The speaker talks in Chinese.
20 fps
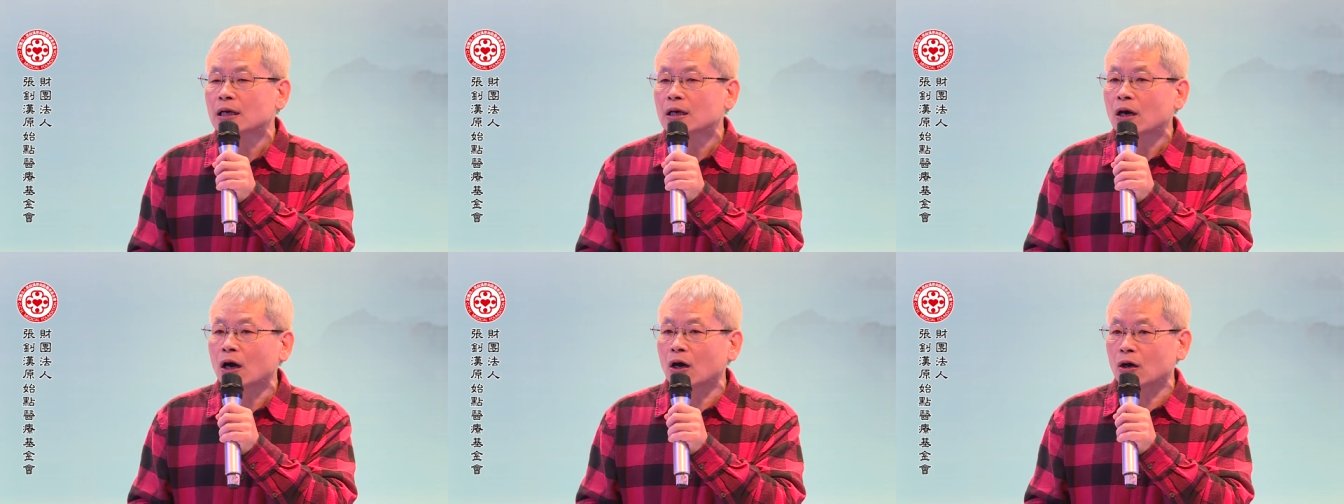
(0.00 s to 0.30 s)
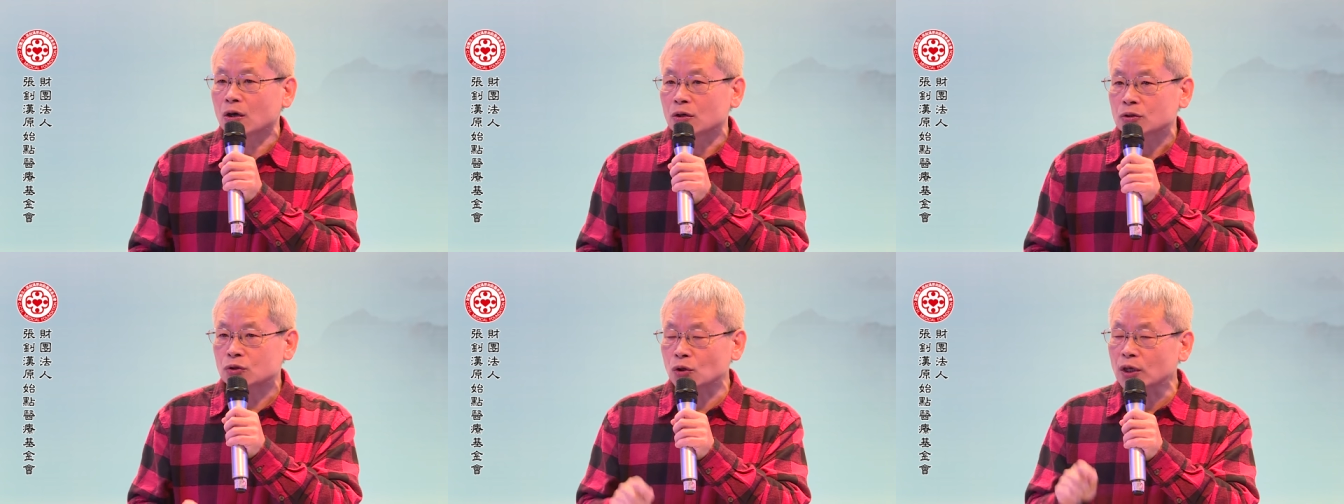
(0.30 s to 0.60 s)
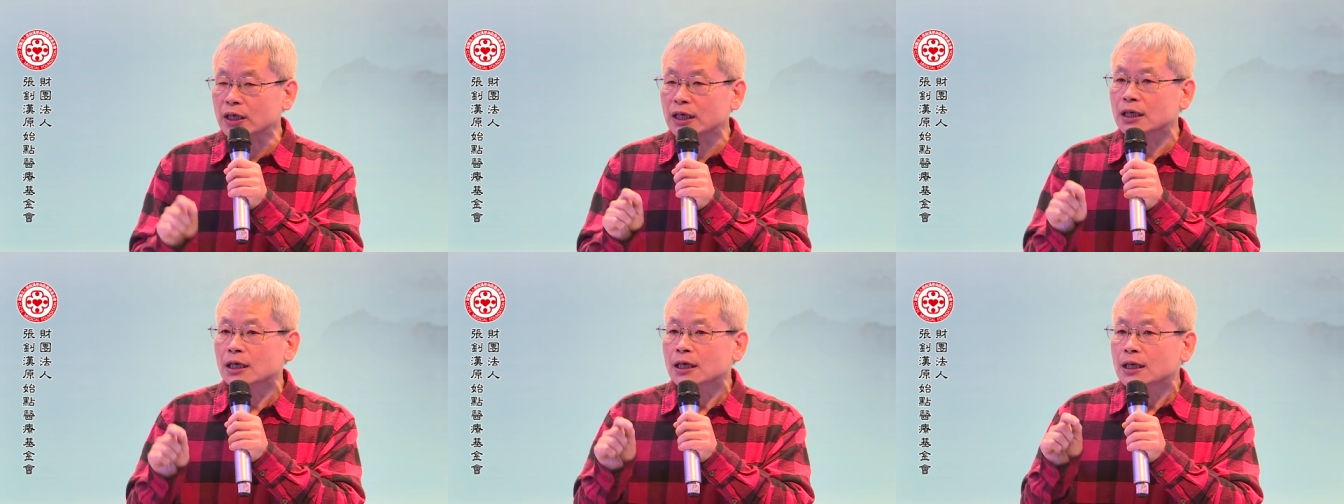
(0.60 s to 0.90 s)
哦，所
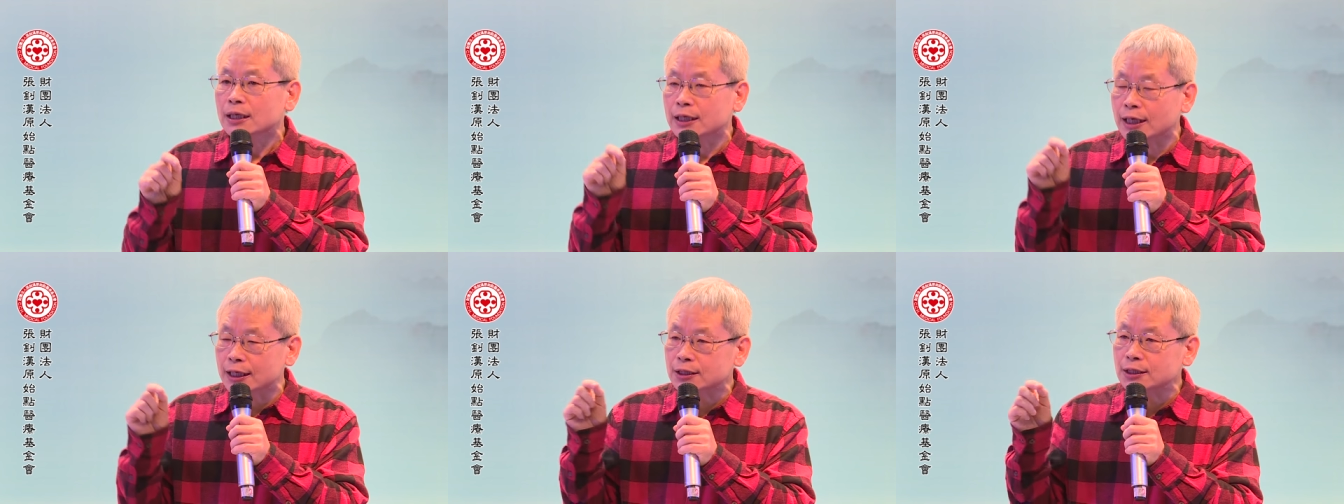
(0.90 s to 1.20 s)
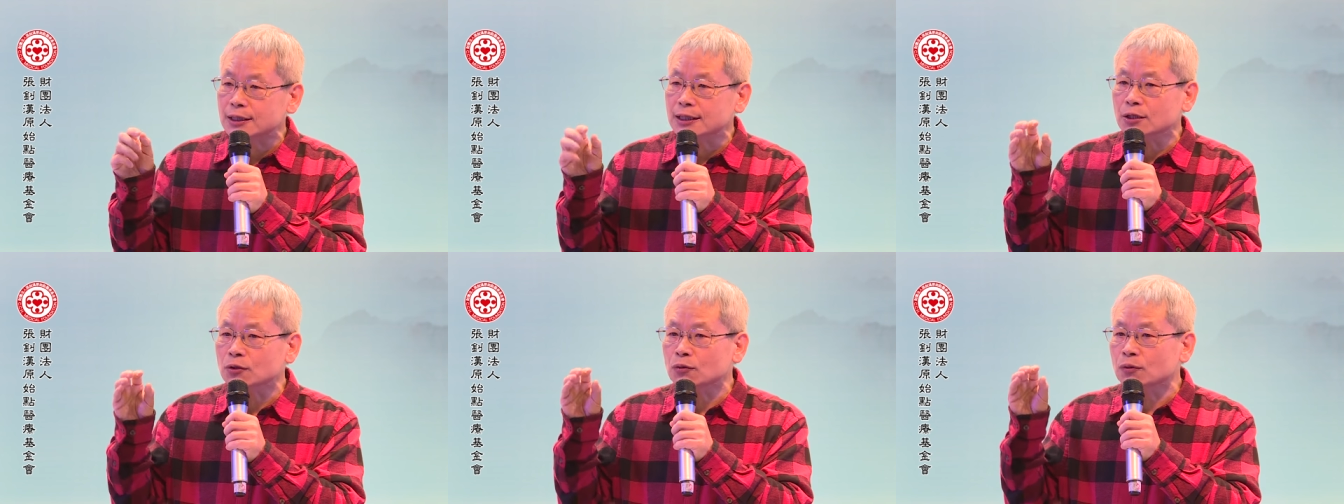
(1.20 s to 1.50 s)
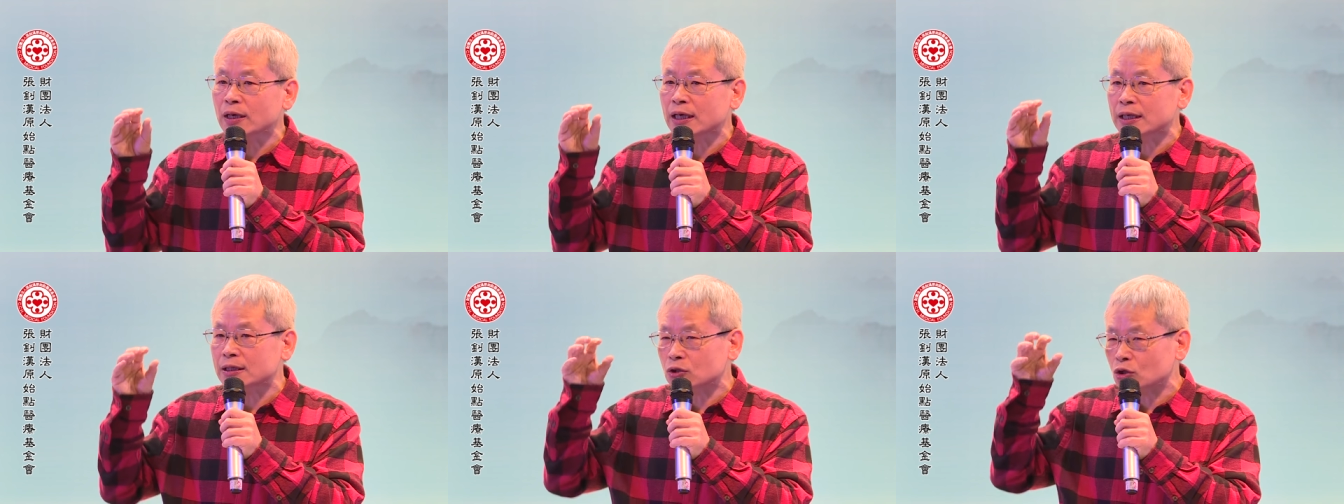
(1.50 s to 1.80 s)
以也是因
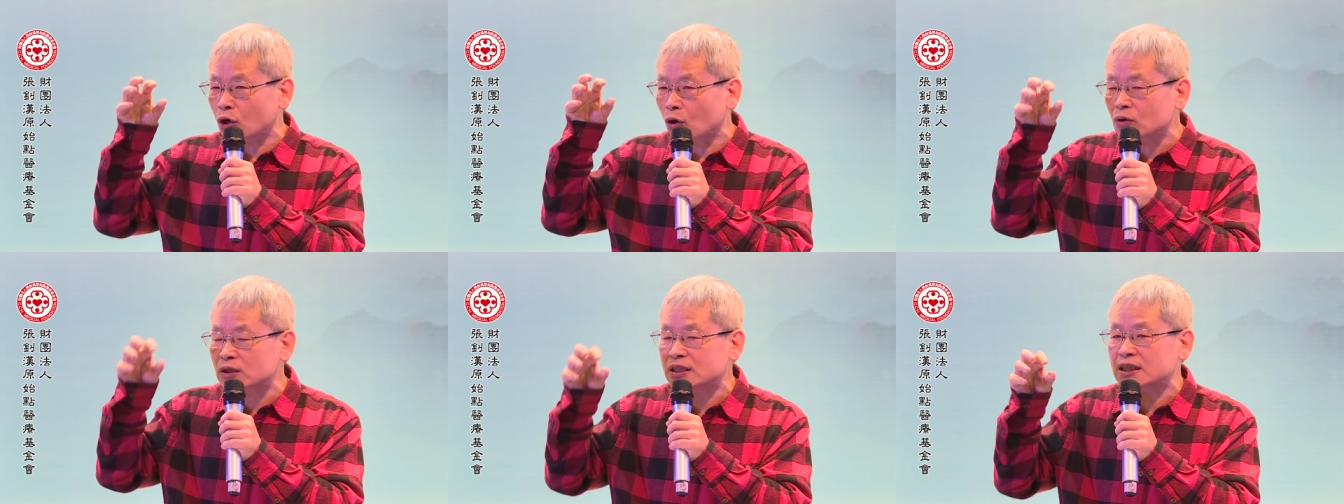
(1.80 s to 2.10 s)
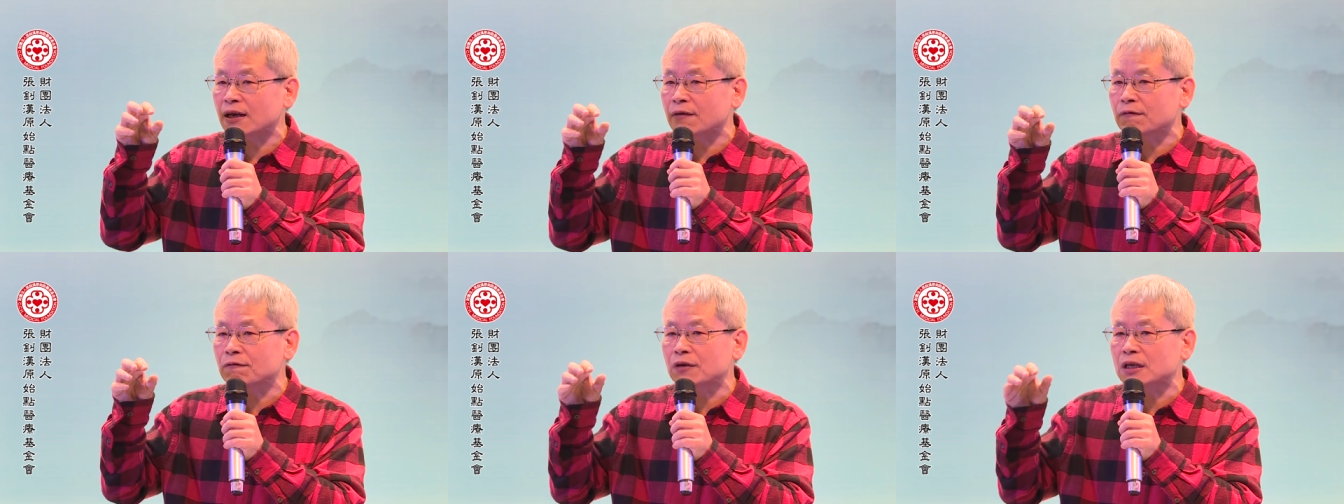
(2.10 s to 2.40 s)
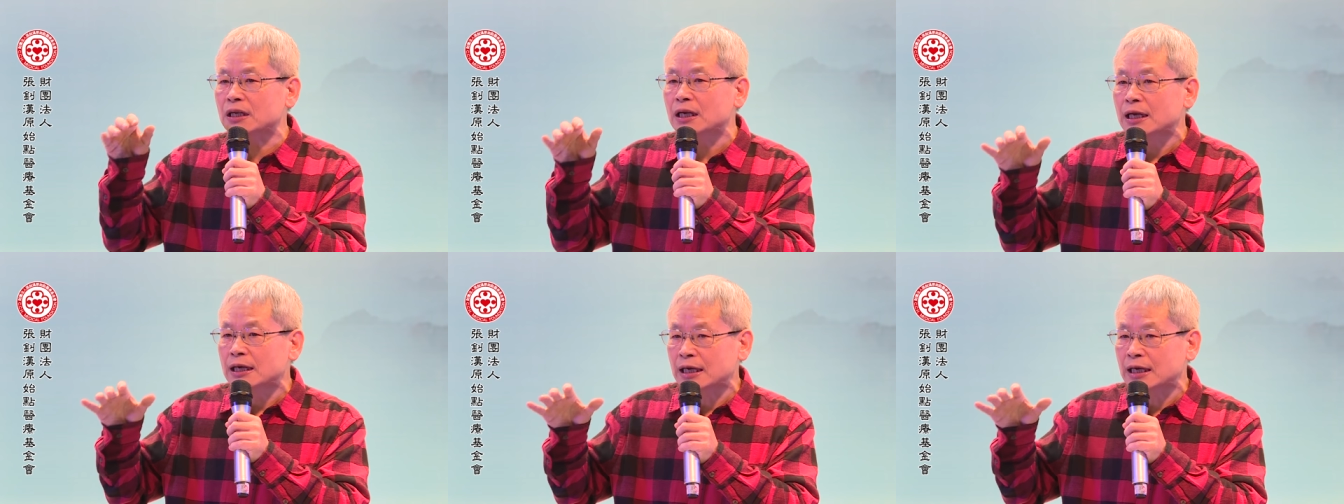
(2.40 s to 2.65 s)
为从成分，